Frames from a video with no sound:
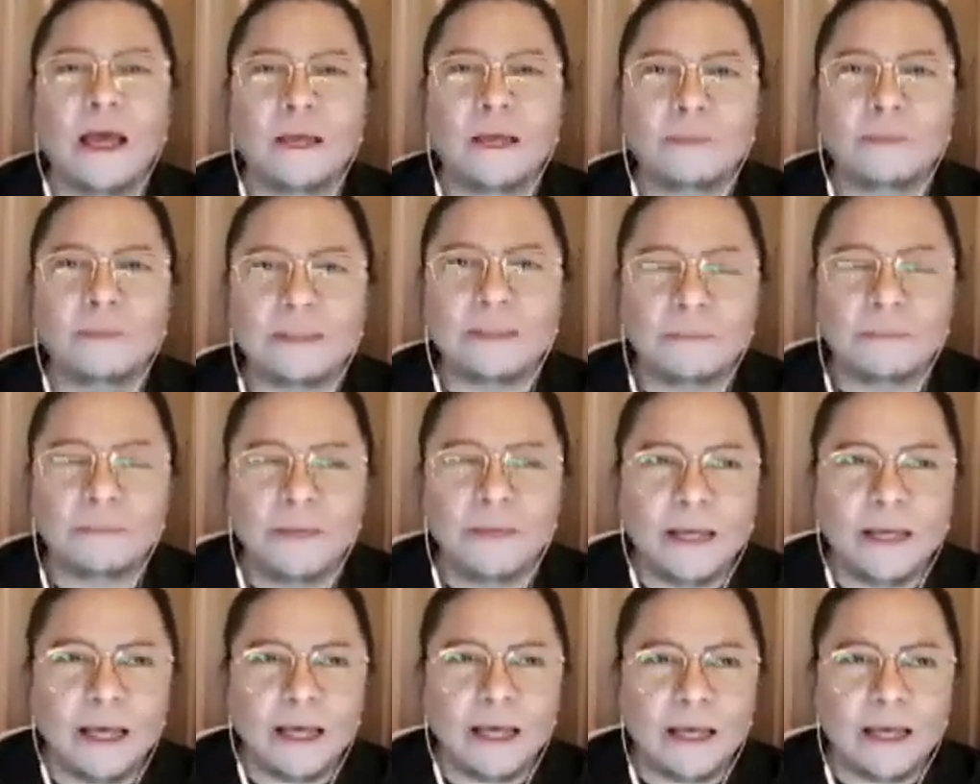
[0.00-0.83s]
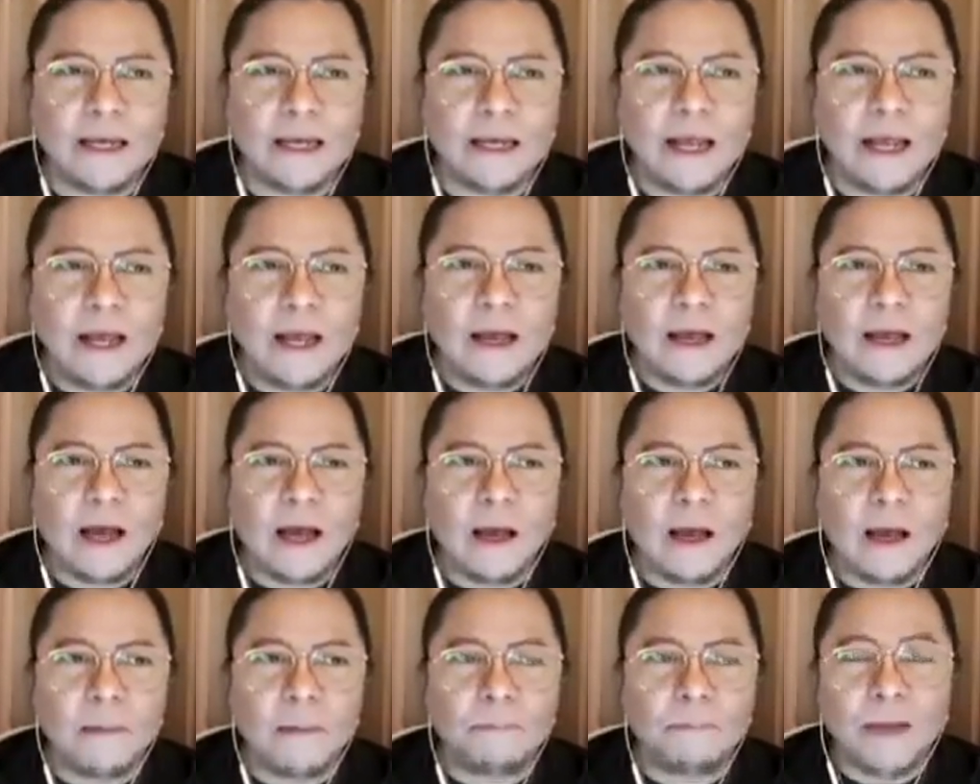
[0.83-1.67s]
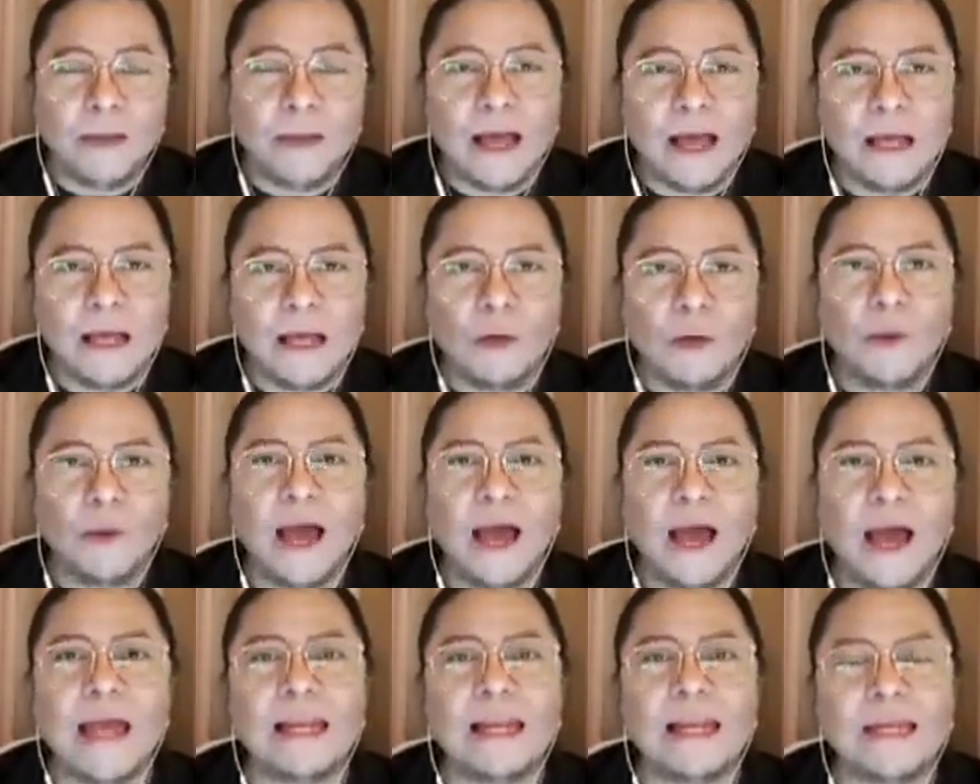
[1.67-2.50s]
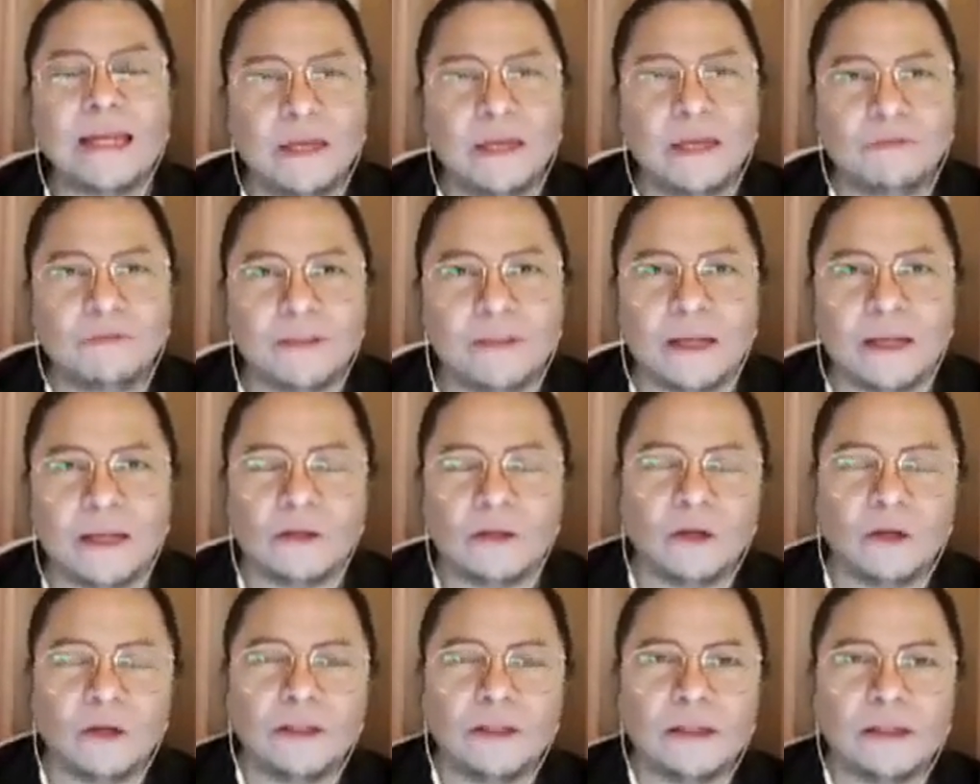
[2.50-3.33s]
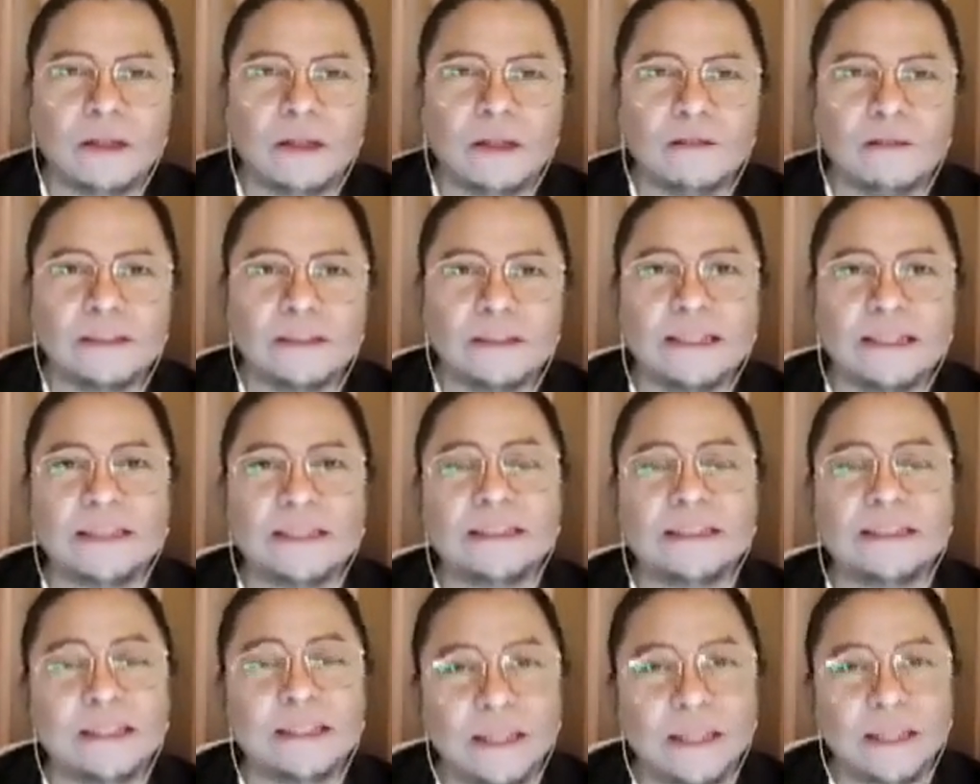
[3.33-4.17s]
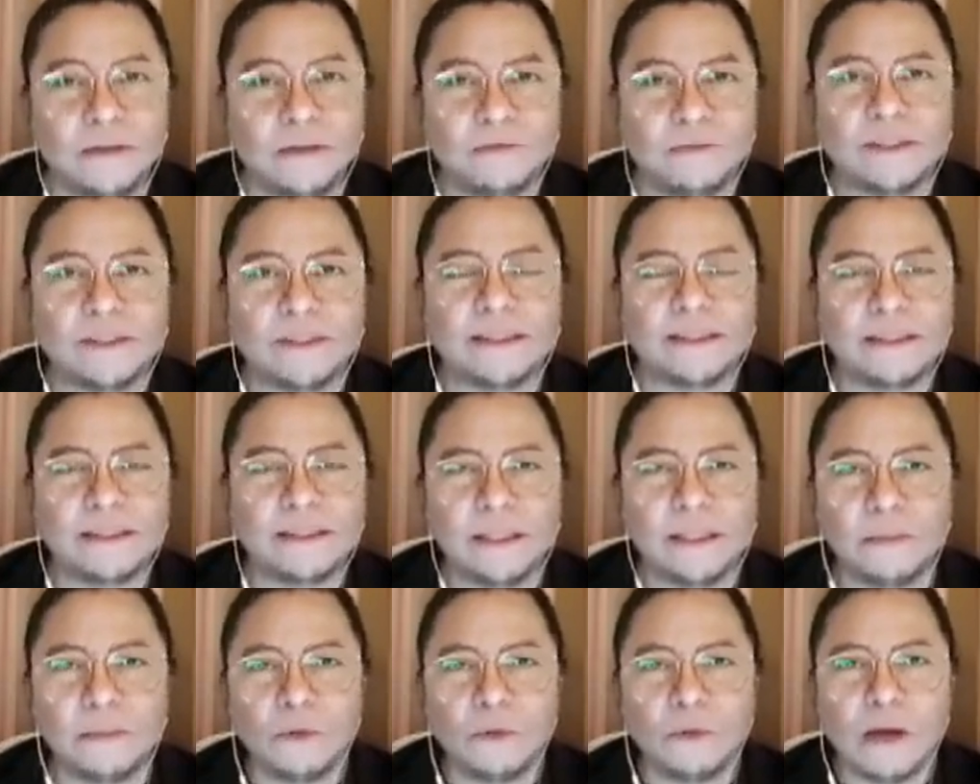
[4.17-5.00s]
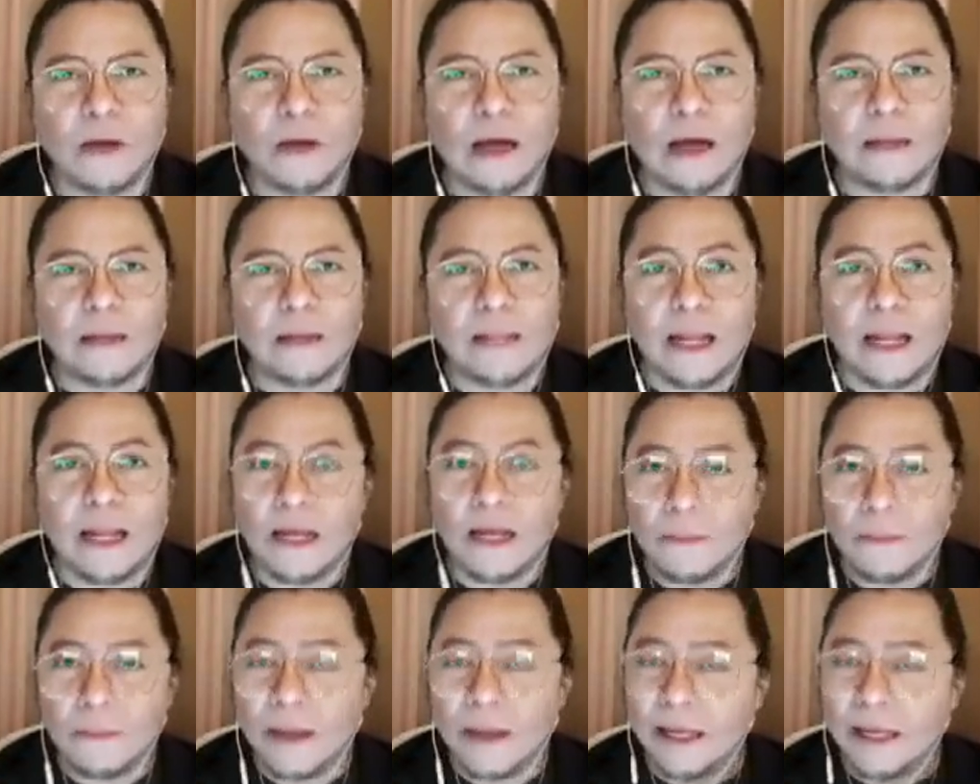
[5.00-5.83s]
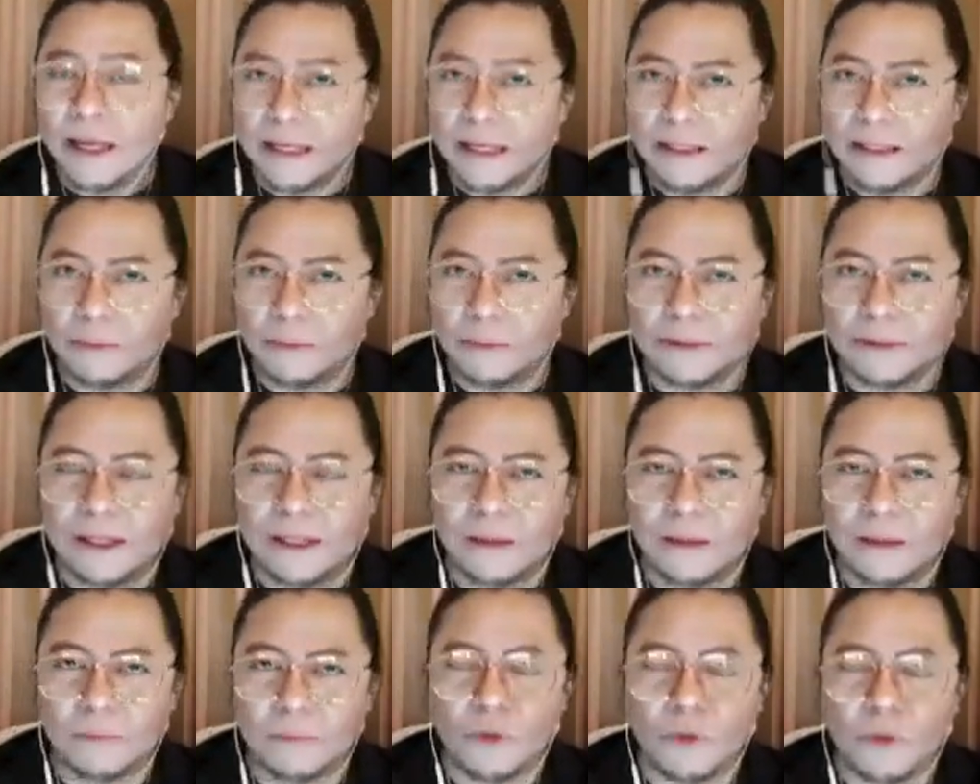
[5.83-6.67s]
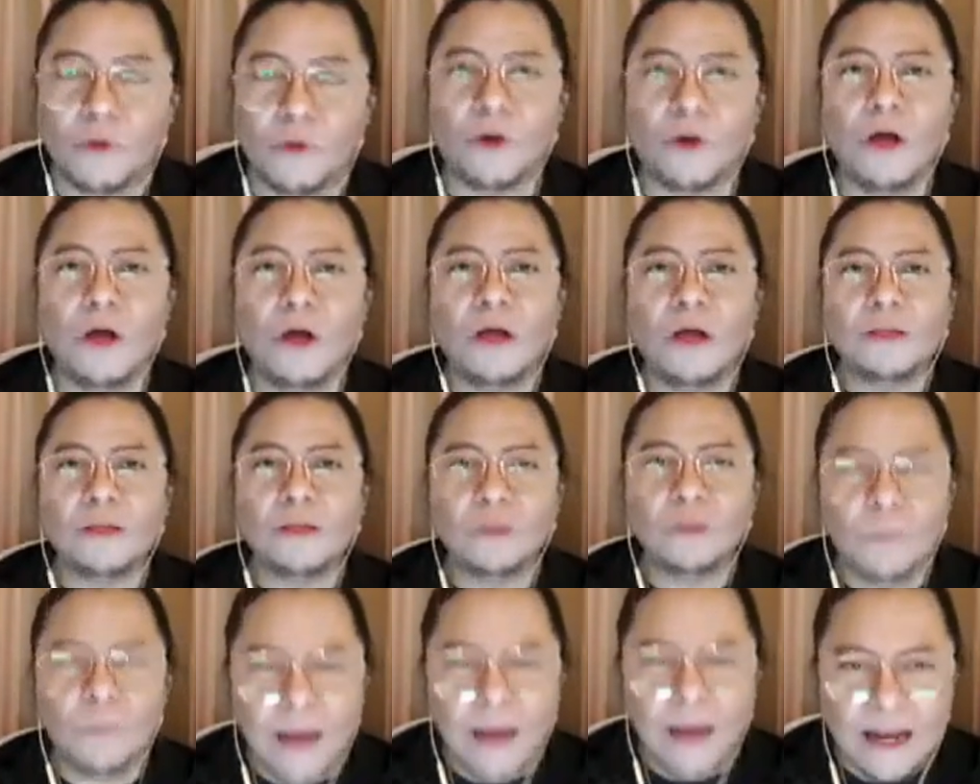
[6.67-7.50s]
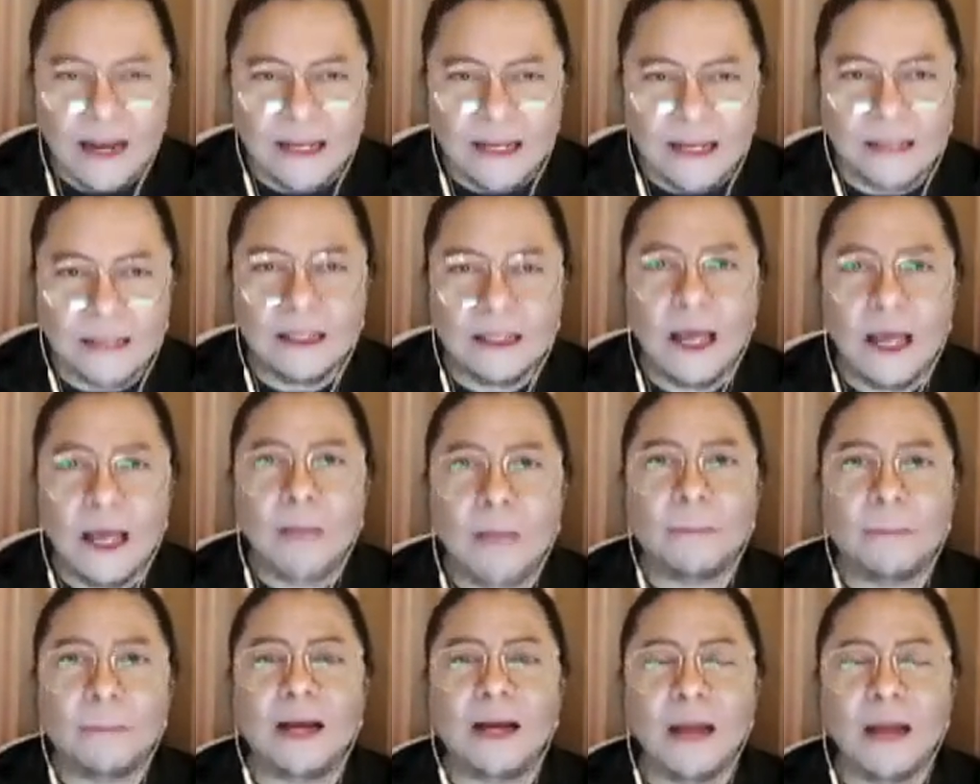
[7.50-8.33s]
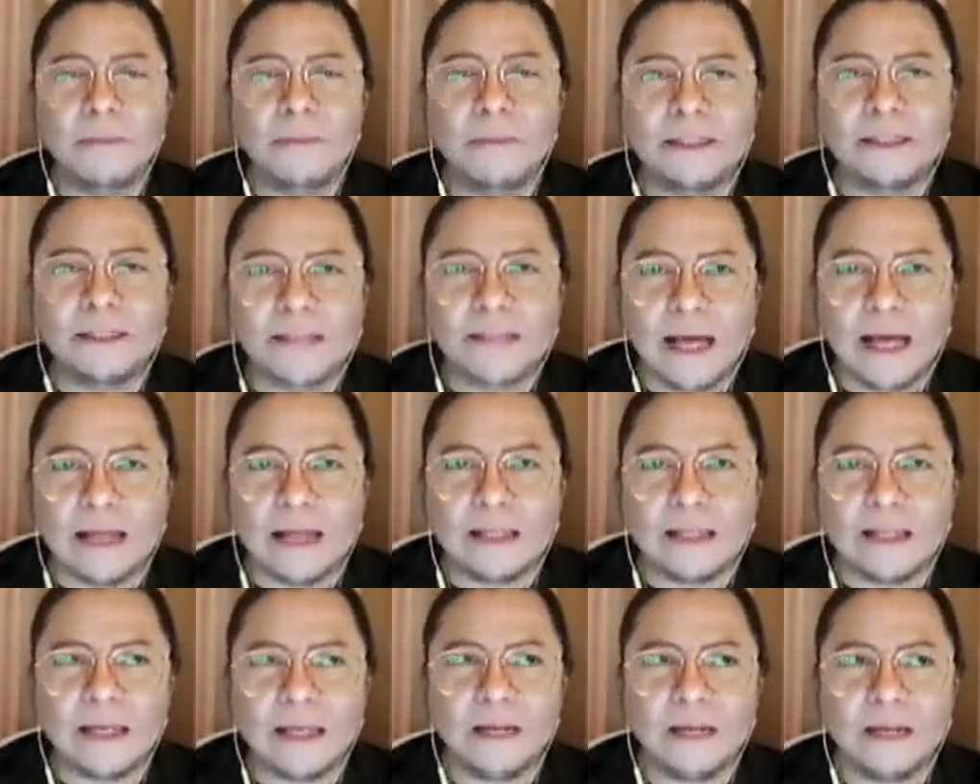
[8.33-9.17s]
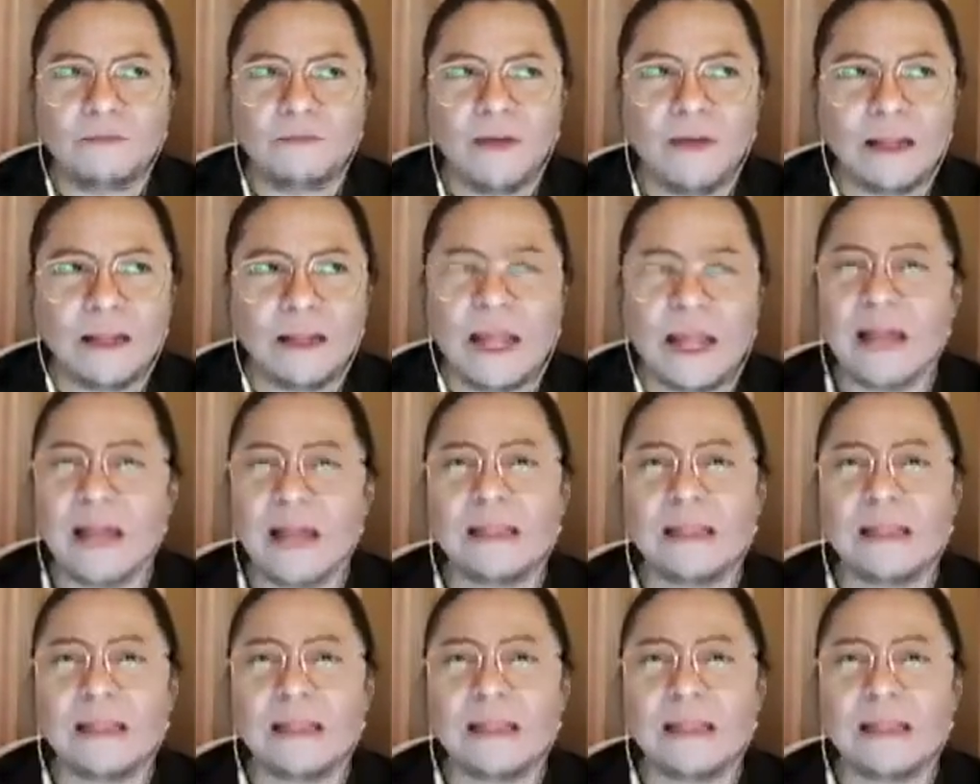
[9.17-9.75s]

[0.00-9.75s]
Ibig sabihin, um, pagka ikaw ay highly gifted or yung tinatawag na sensitive, sensitibo ka, talagang makikita mo sila ng buo. Subalit, marami sa atin, in fact,